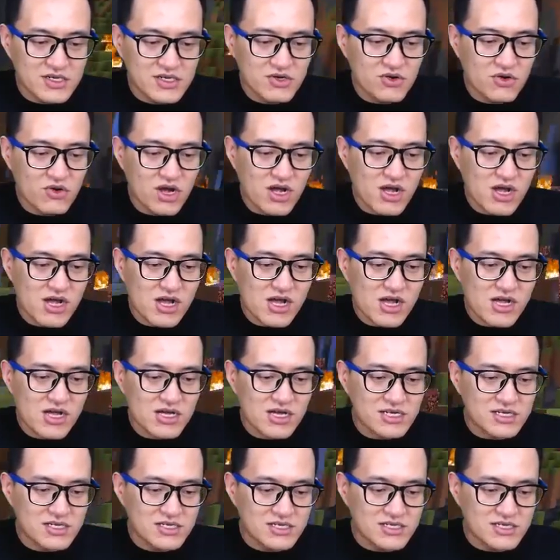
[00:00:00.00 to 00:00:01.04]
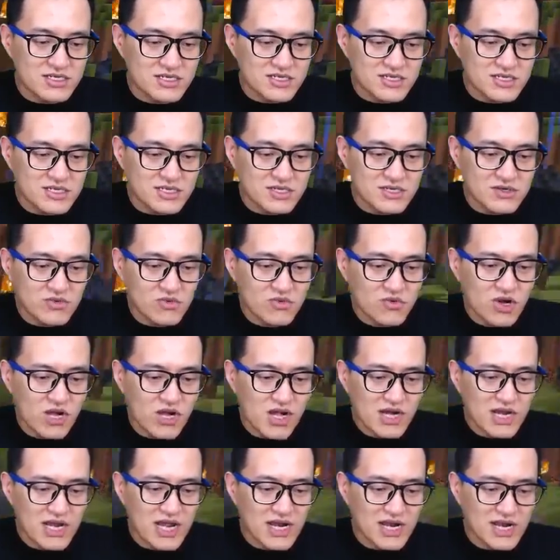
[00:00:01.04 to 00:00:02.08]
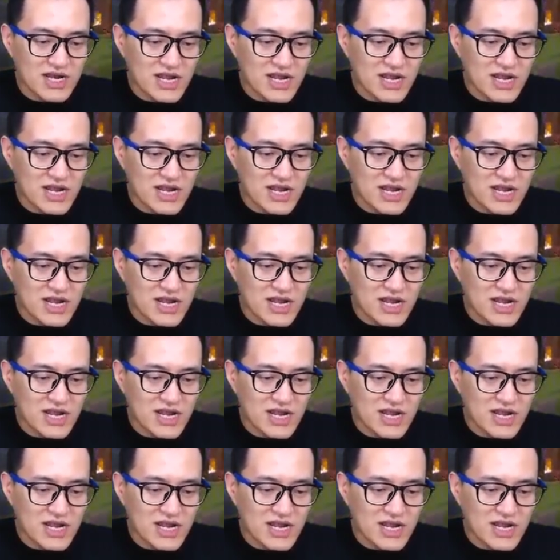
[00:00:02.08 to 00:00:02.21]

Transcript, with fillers: 哇哇来了来